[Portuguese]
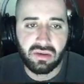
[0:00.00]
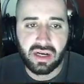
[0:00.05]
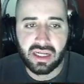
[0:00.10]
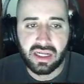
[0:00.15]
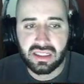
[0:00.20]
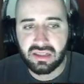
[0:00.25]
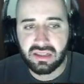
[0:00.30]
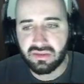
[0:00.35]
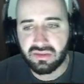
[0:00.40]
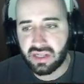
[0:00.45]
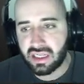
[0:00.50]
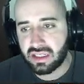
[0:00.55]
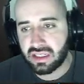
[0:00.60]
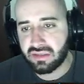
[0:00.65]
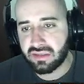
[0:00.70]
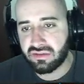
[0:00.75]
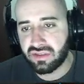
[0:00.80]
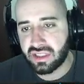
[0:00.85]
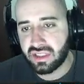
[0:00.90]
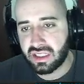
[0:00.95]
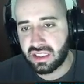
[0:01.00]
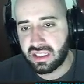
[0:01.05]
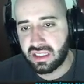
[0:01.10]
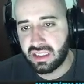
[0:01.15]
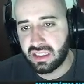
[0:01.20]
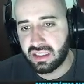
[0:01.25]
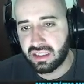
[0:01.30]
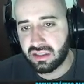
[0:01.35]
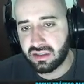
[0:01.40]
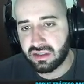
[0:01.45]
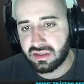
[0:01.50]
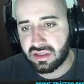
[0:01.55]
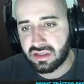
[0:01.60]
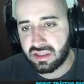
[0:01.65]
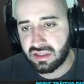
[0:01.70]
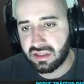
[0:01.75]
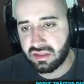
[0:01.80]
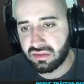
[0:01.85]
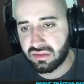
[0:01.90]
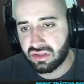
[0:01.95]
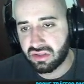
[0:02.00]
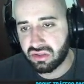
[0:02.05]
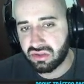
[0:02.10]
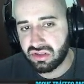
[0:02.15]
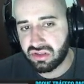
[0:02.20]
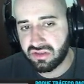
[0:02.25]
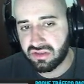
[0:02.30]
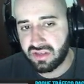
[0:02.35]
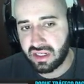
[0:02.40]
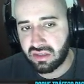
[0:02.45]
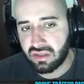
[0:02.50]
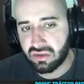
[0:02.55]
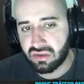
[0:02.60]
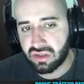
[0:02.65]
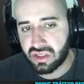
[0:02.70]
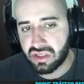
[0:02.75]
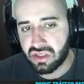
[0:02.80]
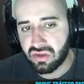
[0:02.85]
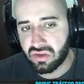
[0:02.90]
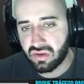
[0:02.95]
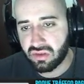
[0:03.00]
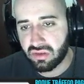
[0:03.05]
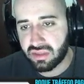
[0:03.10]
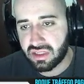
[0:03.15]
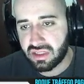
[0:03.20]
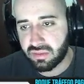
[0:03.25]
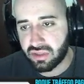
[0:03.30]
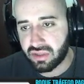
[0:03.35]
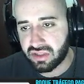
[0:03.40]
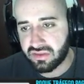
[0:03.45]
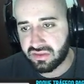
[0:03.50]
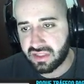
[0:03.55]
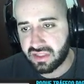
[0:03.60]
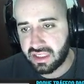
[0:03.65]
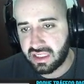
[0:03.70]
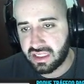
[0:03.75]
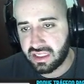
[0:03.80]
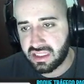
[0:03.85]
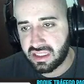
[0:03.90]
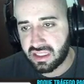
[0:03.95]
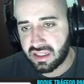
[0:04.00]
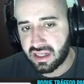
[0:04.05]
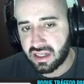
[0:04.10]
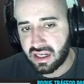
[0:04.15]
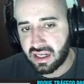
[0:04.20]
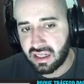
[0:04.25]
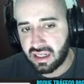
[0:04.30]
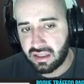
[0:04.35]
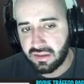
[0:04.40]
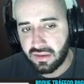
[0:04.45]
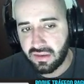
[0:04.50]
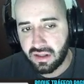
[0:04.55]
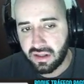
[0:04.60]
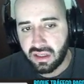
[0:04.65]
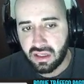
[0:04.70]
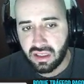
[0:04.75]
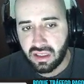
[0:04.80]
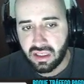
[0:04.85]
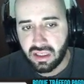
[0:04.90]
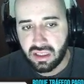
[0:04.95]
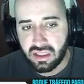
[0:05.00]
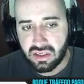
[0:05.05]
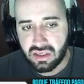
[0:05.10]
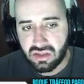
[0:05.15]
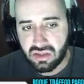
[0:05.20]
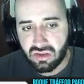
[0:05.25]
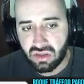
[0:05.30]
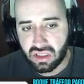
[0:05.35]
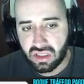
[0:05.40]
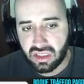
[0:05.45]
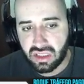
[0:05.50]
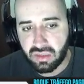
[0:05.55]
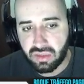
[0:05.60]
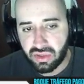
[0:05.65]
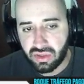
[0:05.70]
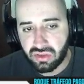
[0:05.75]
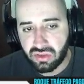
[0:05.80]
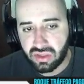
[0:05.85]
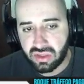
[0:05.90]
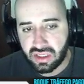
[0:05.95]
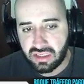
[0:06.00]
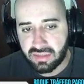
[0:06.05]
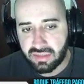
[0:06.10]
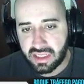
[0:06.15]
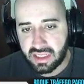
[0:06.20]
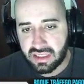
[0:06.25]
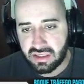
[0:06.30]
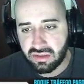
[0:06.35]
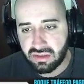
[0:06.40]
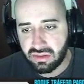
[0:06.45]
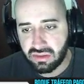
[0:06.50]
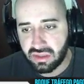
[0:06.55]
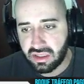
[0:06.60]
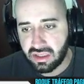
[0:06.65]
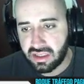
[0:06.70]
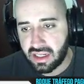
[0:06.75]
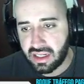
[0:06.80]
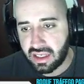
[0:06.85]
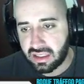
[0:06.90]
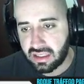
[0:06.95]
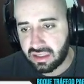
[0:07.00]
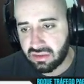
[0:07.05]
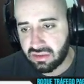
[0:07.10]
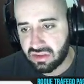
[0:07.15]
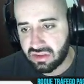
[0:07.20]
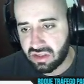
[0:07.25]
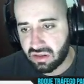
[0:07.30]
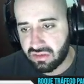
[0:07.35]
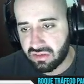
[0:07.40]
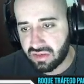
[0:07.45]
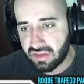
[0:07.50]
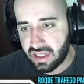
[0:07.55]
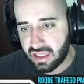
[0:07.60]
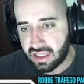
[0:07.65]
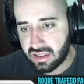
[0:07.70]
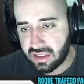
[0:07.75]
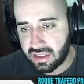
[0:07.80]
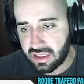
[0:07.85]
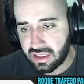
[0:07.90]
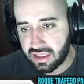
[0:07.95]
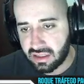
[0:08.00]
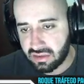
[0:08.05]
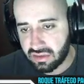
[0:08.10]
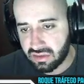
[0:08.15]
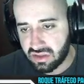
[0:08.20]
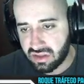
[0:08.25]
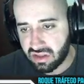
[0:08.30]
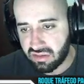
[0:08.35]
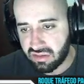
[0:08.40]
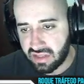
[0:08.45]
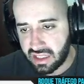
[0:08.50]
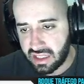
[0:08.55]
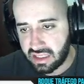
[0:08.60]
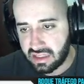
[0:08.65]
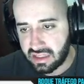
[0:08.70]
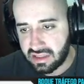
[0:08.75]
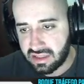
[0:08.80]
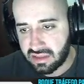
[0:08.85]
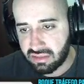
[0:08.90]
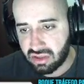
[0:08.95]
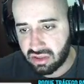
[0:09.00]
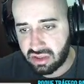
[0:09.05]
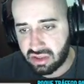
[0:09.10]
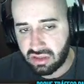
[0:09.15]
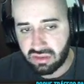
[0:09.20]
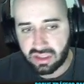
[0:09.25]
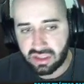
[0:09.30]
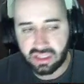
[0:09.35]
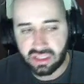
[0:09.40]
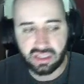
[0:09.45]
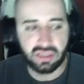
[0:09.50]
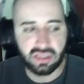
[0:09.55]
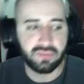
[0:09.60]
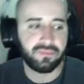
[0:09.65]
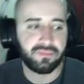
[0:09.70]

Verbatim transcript: Aí você vai vir aqui, se o seu tiver em outro idioma, você pode vir aqui editar e escolhe aqui português Brasil e dá aqui um salvar, tá? O salvar é nesse botão aqui.